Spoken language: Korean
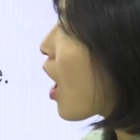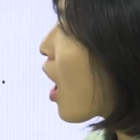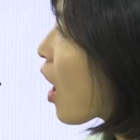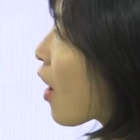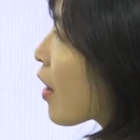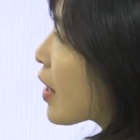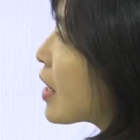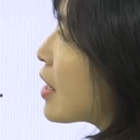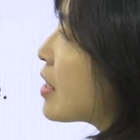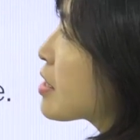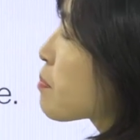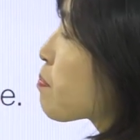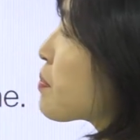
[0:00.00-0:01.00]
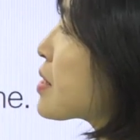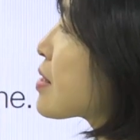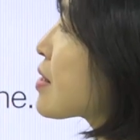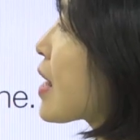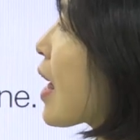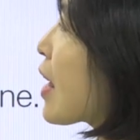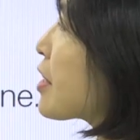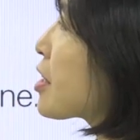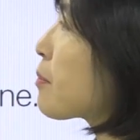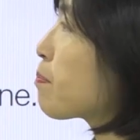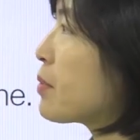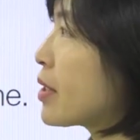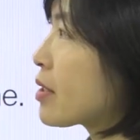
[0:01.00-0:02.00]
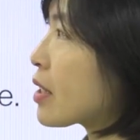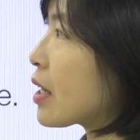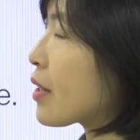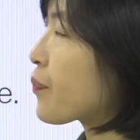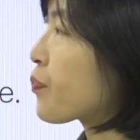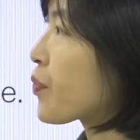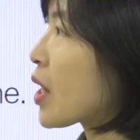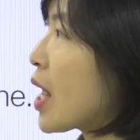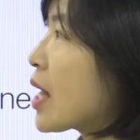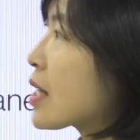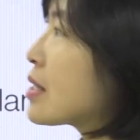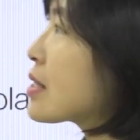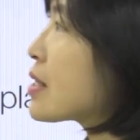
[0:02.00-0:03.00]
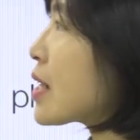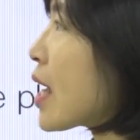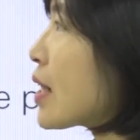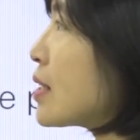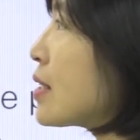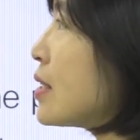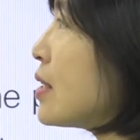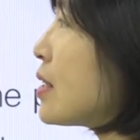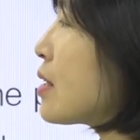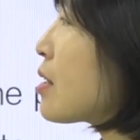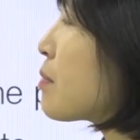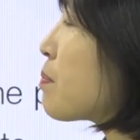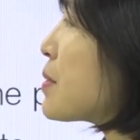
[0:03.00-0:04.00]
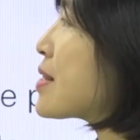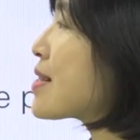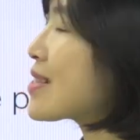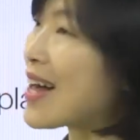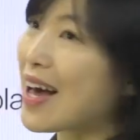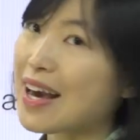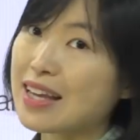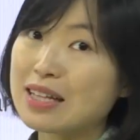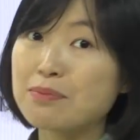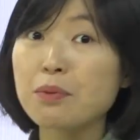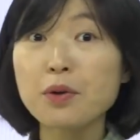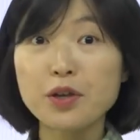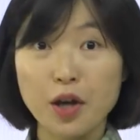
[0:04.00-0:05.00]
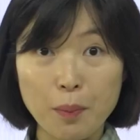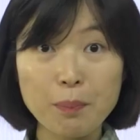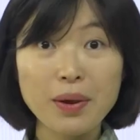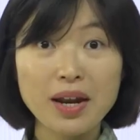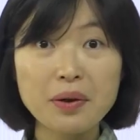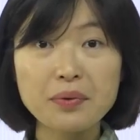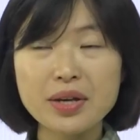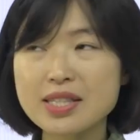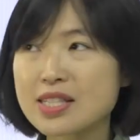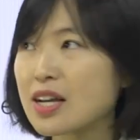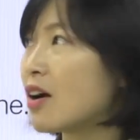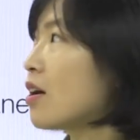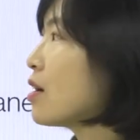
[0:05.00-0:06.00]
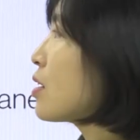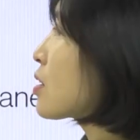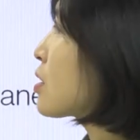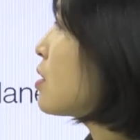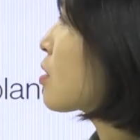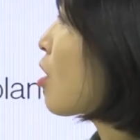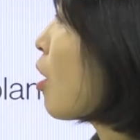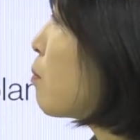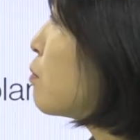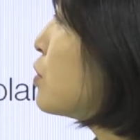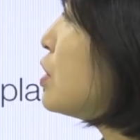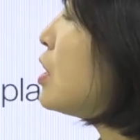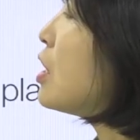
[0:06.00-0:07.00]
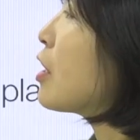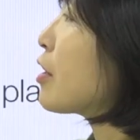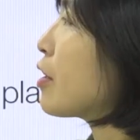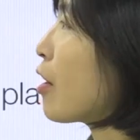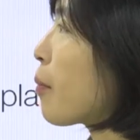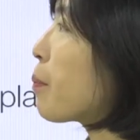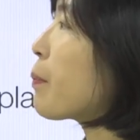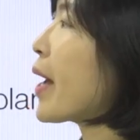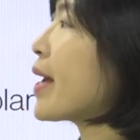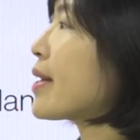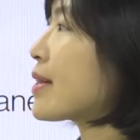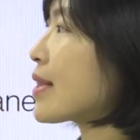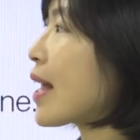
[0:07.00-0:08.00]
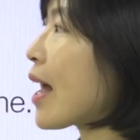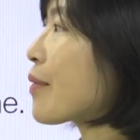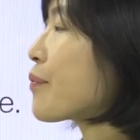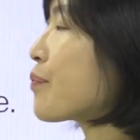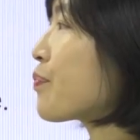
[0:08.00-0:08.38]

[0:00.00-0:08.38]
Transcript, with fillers: car is beside the building. 그 차는 beside 뭐뭐 옆에라고 했죠? 그 건물 옆에 있다.